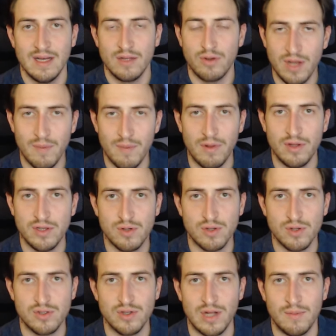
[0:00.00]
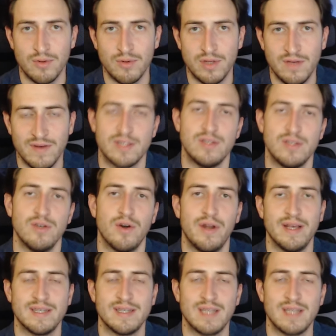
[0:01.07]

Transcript: Torniamo al discorso della motivazione.